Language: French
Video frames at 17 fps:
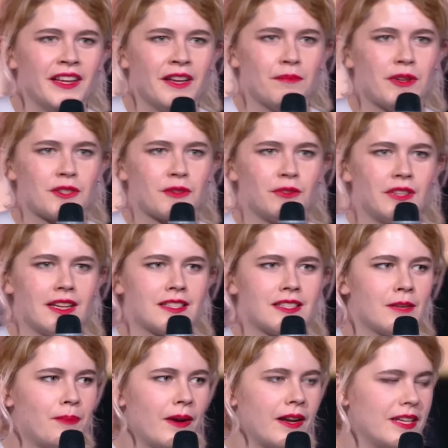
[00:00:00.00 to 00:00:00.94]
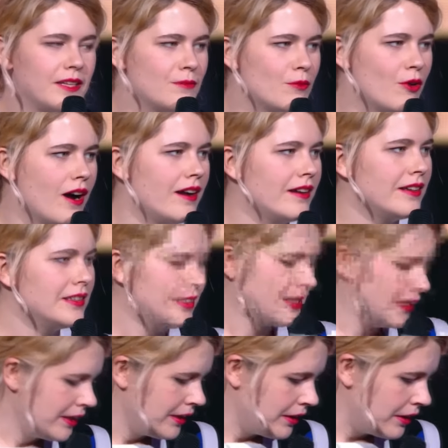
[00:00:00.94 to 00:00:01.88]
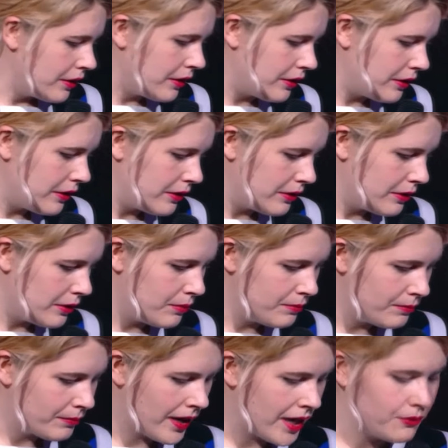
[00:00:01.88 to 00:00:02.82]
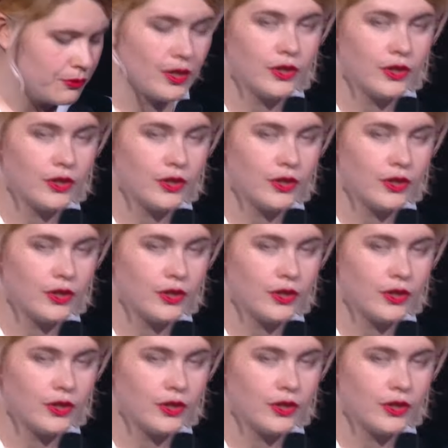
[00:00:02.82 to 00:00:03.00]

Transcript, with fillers: parce qu'on a assez parlé de moi. Euh, bravo